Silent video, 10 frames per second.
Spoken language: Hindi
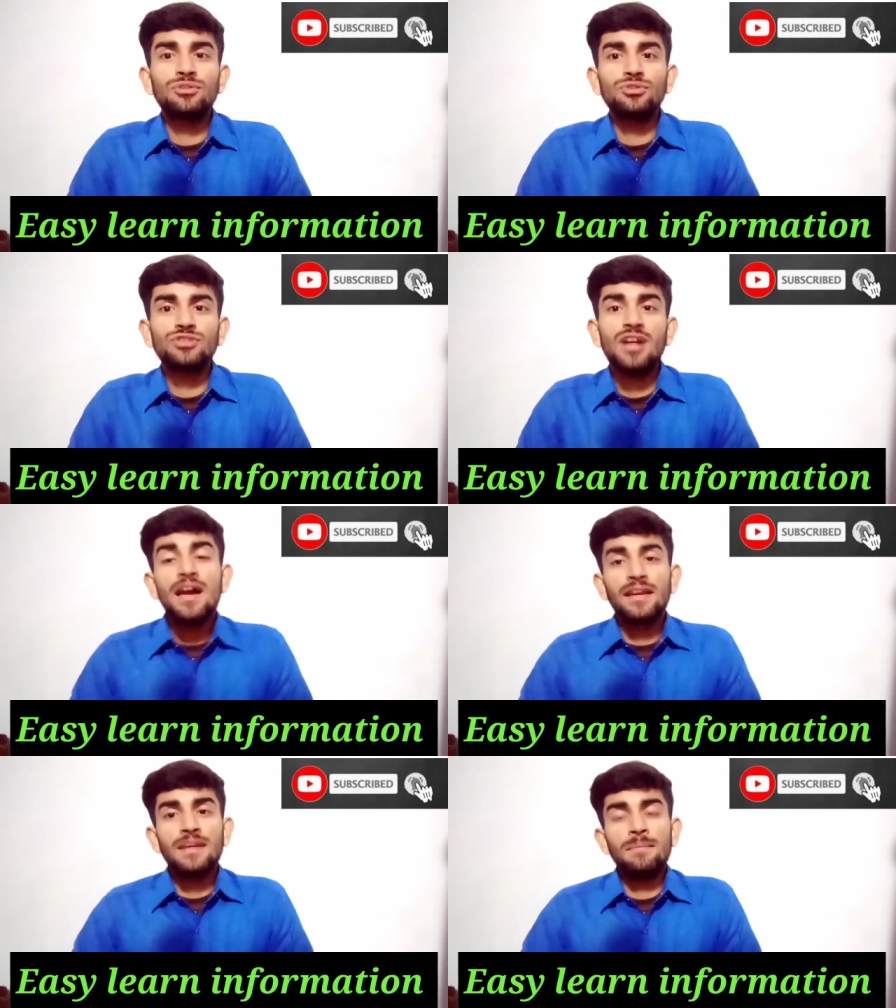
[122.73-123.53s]
सोचना
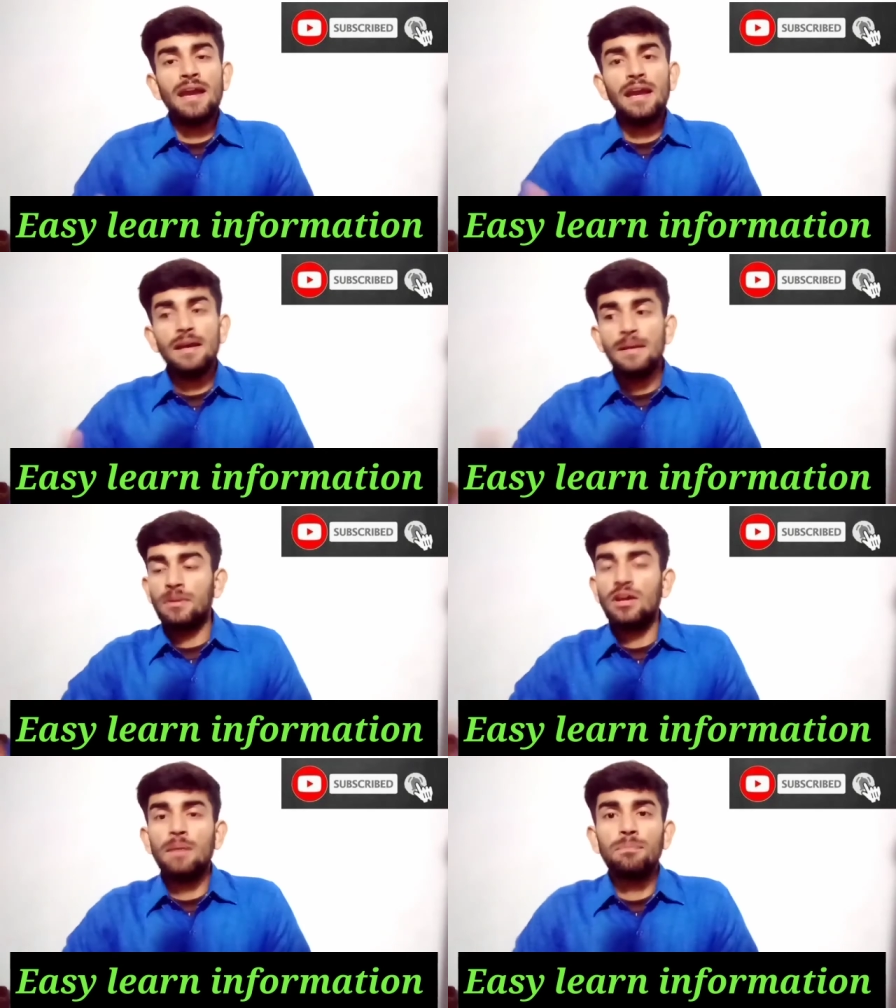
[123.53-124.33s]
कि मैं
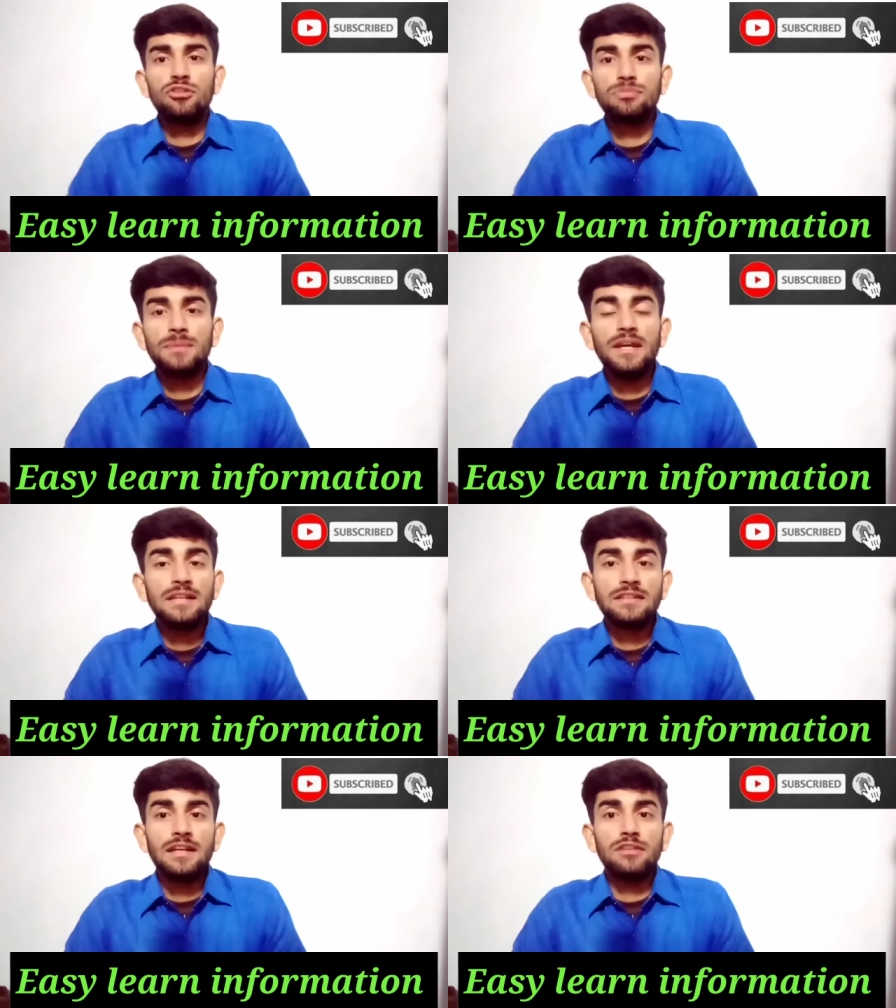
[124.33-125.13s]
पंजाब पुलिस में
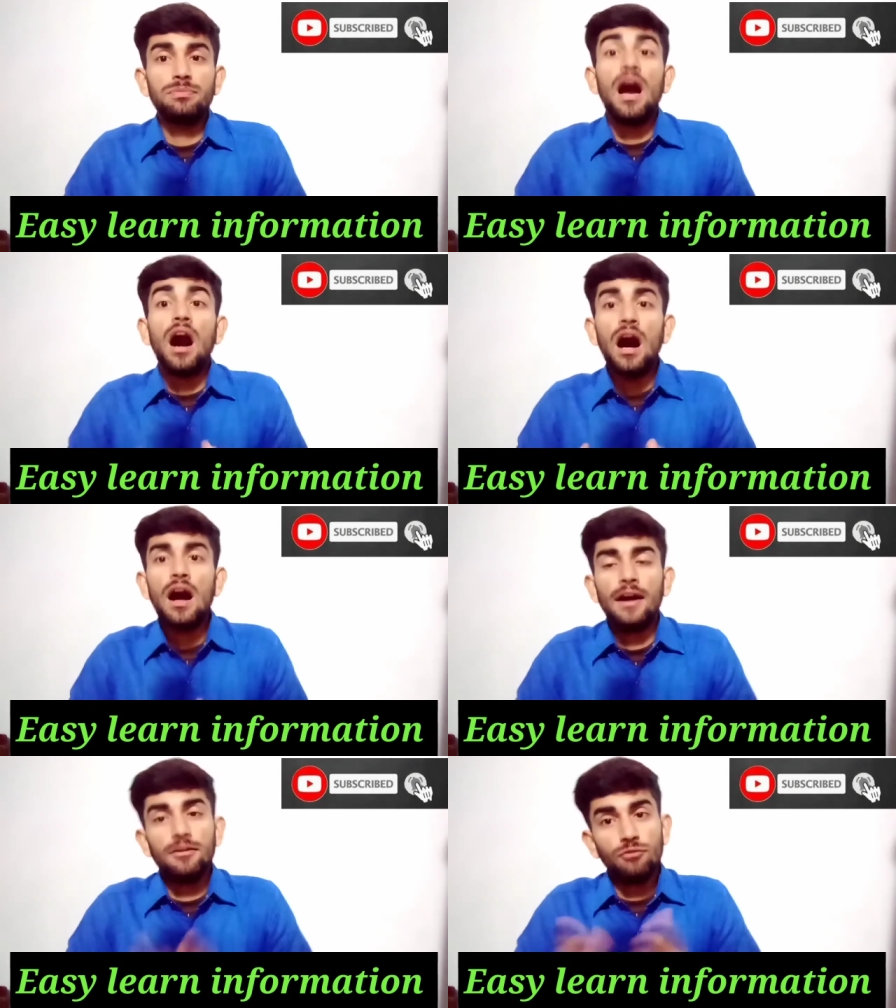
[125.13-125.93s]
या इसमें
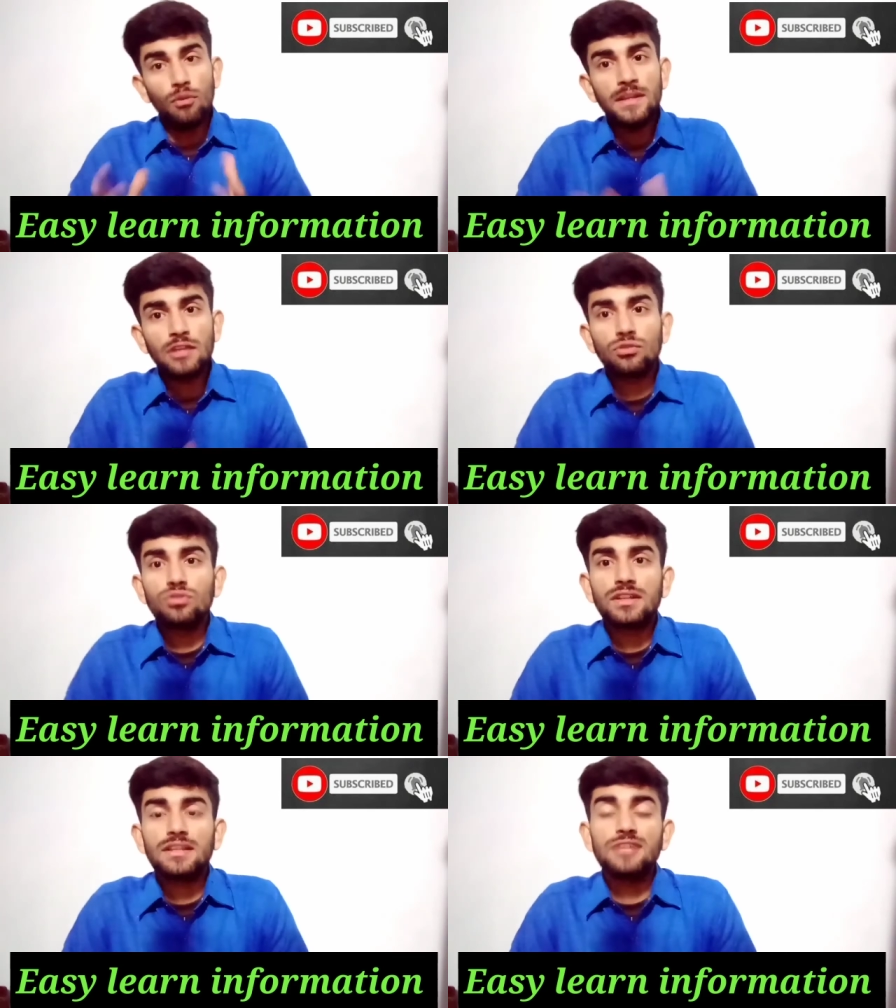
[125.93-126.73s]
हाँ वो बंदा
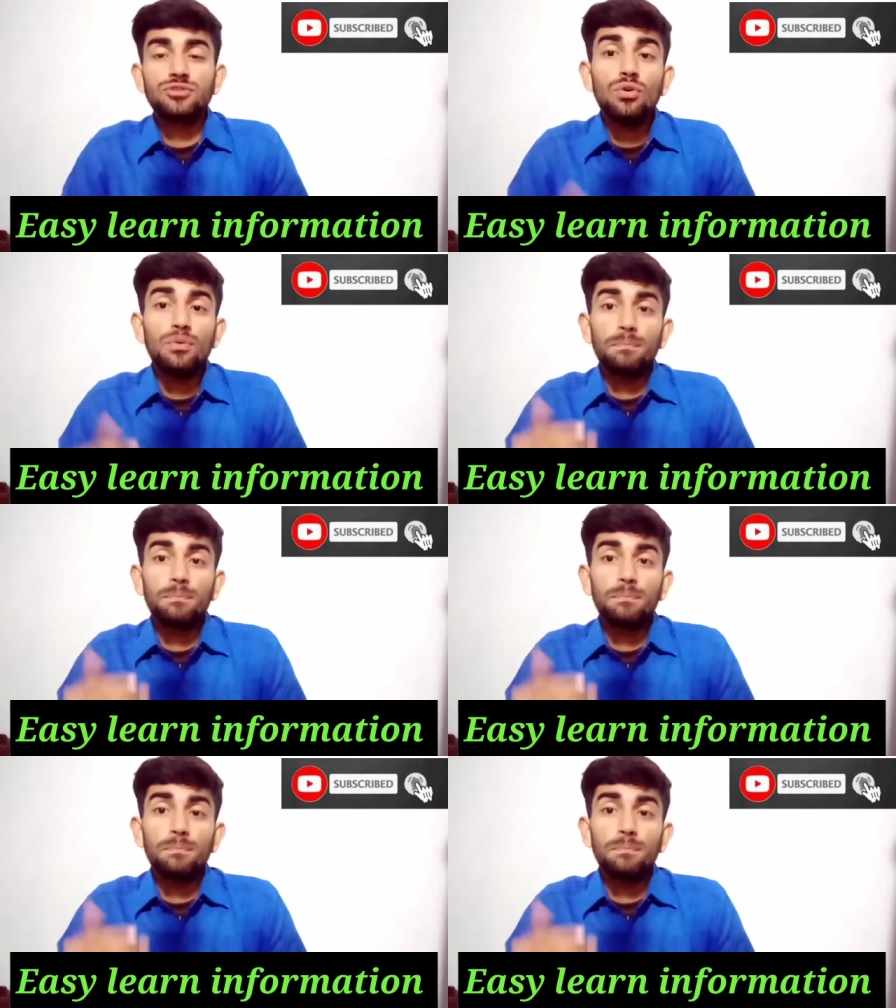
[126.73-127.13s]
सोच सकता है जो